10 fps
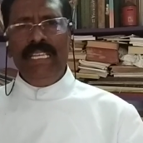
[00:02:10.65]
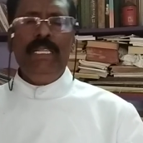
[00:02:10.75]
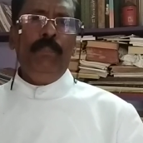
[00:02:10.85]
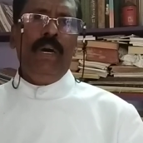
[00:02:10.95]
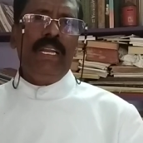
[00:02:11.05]

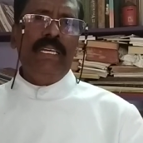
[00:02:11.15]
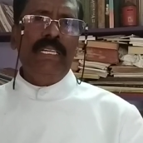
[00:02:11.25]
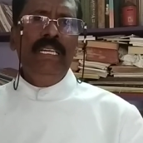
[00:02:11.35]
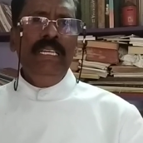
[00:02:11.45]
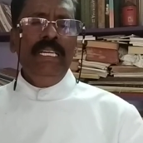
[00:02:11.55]

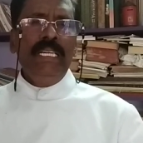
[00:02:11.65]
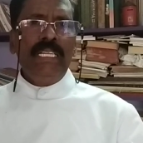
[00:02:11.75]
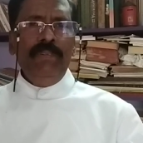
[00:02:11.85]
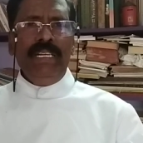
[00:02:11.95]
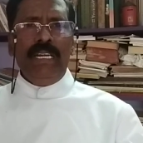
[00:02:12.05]
வேதப்பாரகர்
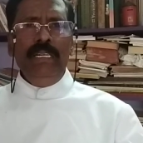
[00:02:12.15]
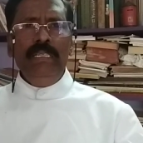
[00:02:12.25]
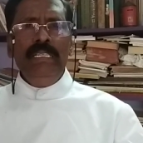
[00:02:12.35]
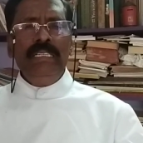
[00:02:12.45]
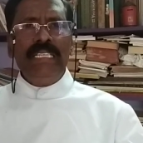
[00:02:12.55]
இவர்கள்
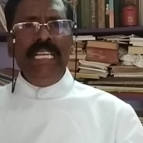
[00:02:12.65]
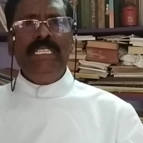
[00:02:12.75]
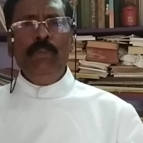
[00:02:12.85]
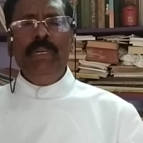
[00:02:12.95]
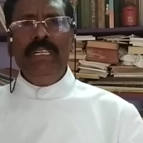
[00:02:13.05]

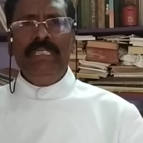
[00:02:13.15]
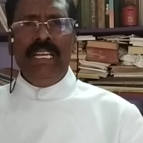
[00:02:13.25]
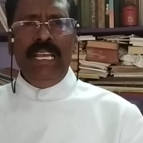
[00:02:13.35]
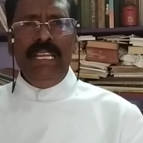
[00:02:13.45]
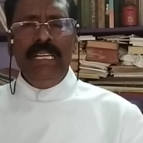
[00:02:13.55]
இயேசுவினிடத்தில்